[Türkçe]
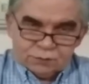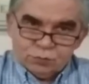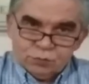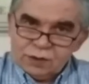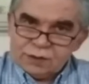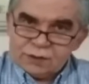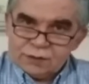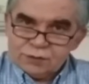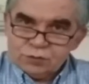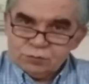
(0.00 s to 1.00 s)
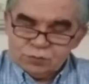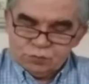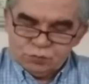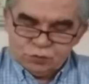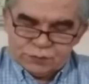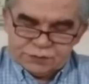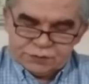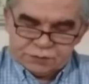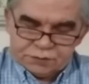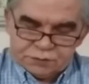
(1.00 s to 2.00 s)
Bu hakikaten büyük
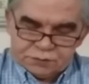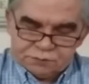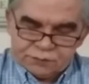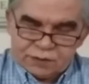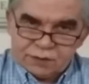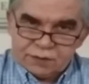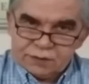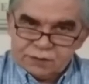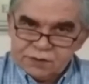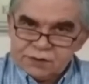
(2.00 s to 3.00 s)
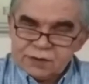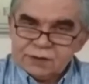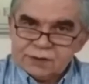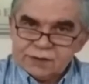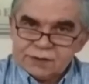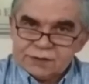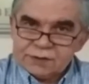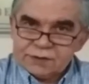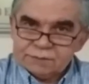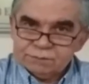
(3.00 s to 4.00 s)
bir e, insanlık dersi.
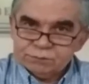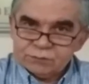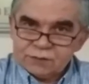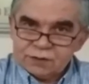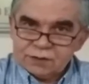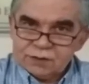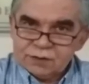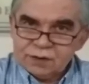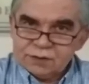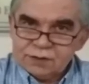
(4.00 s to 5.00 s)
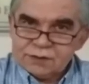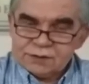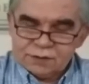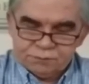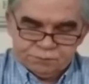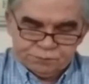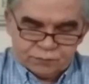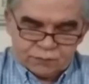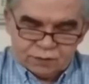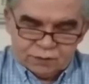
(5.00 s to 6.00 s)
Ki kaynağı İslam.
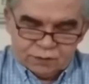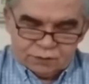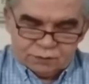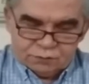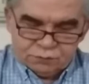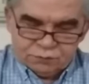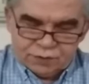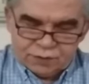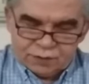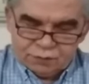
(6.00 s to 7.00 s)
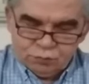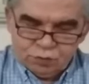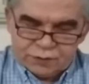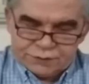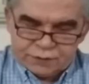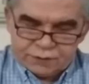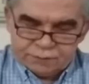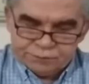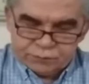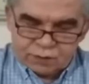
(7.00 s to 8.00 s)
Ve
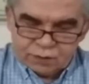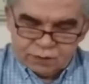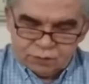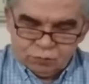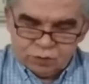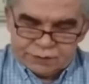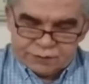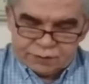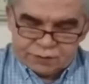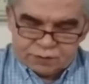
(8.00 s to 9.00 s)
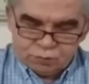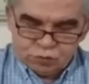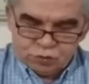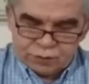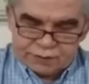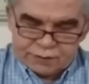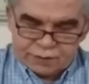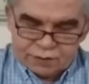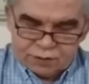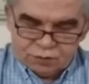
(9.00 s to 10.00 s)
böylece Molla Said bu
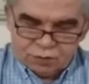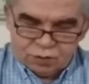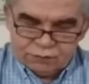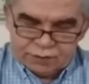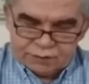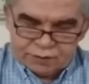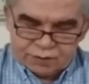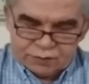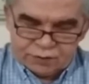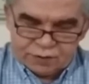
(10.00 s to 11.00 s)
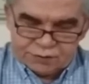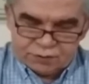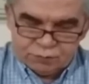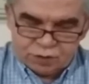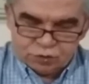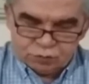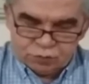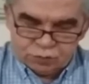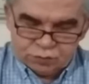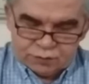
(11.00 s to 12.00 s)
suretle o havalideki binlerce
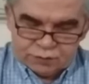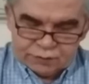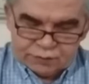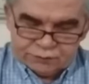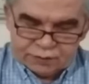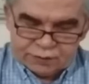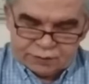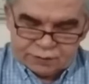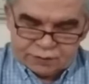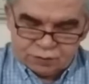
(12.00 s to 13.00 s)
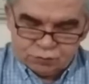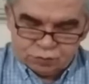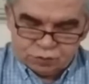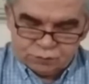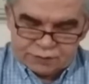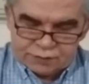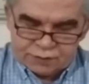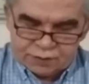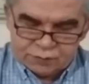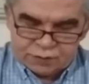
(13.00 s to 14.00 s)
masumun felaketten kurtulmasını
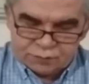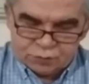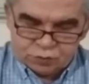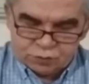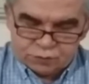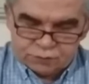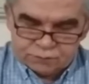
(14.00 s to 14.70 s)
temin etmiş oldu.